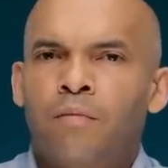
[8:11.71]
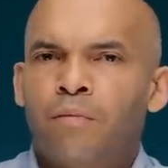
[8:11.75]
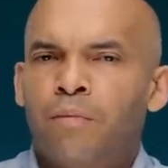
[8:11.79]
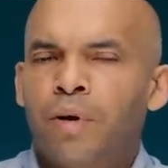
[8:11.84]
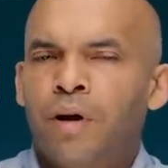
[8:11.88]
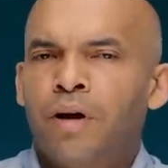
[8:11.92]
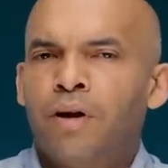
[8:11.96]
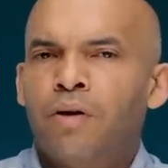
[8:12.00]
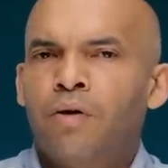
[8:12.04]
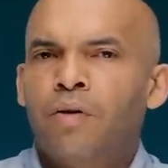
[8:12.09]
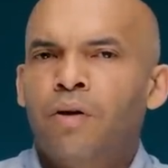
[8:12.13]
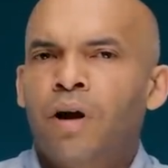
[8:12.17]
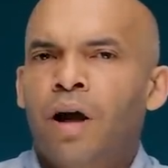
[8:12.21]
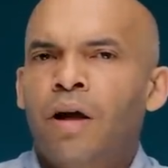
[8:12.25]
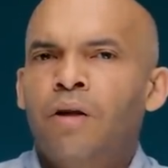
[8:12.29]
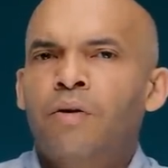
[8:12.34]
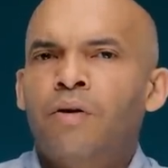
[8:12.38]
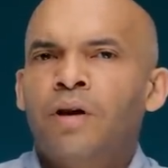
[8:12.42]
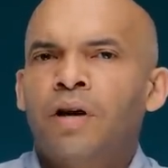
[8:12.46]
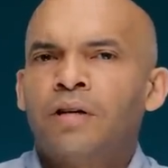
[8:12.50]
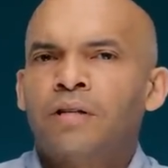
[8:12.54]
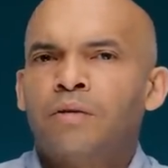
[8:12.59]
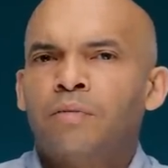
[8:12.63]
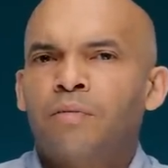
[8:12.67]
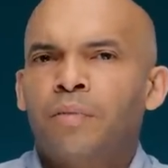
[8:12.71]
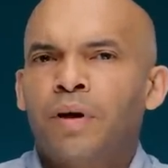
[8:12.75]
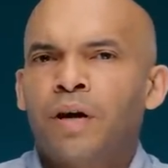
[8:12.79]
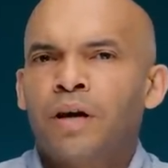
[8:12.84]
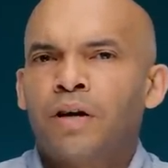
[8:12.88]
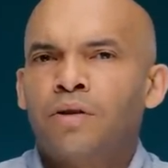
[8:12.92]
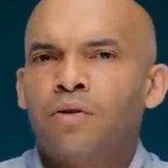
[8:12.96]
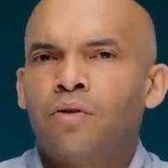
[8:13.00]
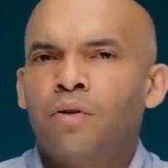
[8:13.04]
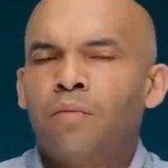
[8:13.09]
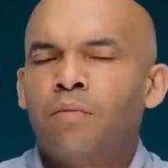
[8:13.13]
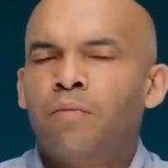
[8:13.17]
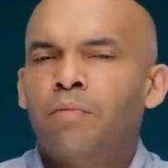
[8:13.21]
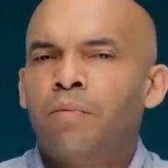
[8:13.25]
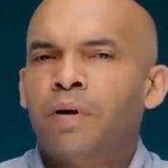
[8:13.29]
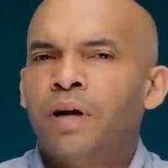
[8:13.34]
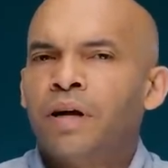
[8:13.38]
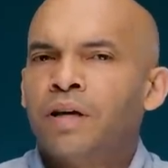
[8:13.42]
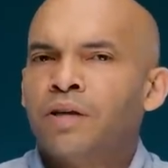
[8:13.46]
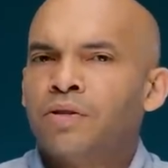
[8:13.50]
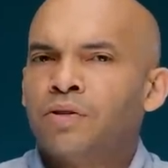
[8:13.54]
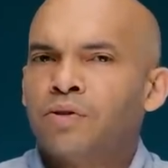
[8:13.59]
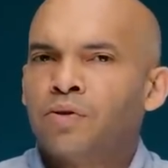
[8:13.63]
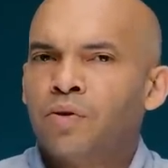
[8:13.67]
pero hay un aspecto
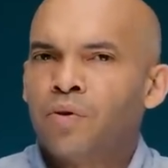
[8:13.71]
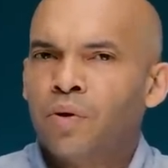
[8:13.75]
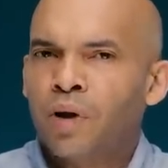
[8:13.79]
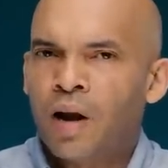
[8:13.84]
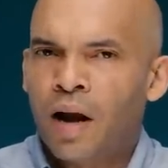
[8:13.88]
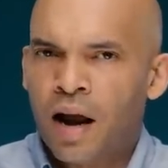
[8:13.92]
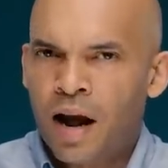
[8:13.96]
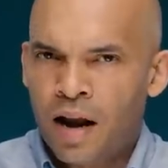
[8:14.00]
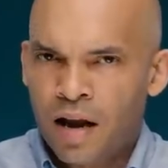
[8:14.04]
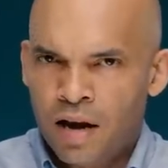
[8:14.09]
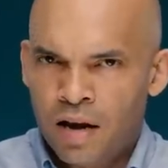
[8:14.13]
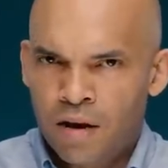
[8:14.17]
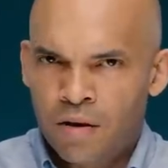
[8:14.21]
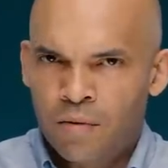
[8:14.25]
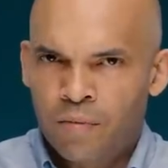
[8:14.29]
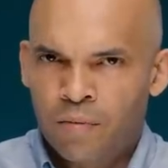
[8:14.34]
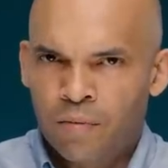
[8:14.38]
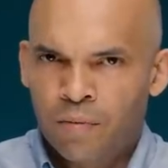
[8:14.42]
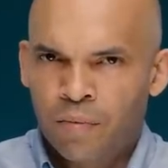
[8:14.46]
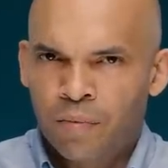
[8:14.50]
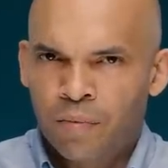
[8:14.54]
personal